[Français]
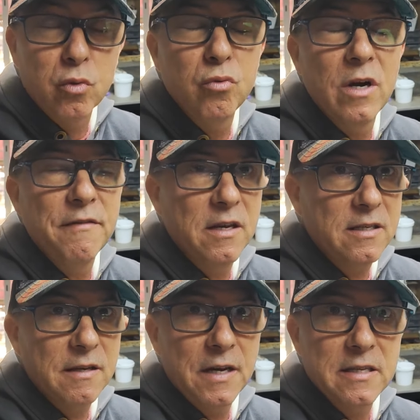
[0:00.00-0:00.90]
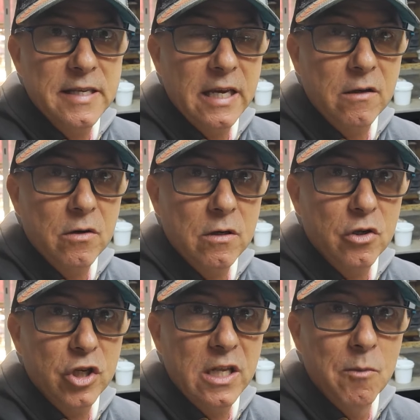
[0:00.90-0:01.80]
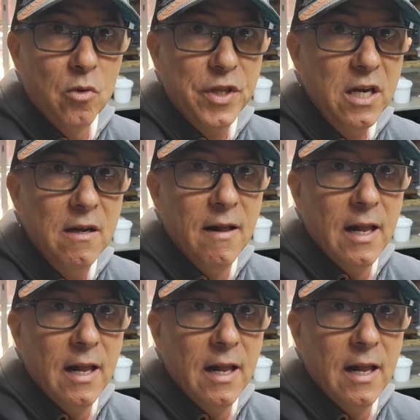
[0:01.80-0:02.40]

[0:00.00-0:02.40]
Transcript: tous les c 25 que, j'ai démontés